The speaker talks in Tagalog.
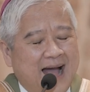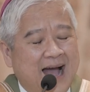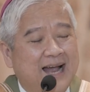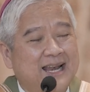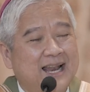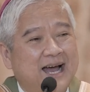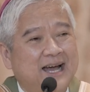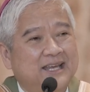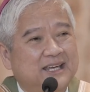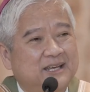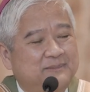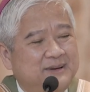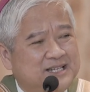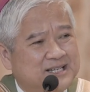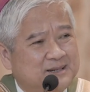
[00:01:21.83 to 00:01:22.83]
Alay
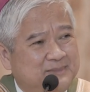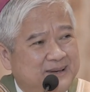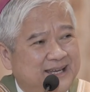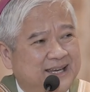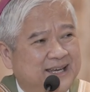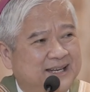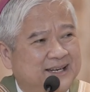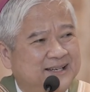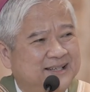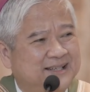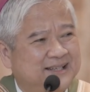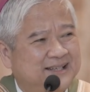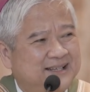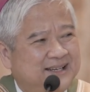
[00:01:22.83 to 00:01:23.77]
ibig sabihin,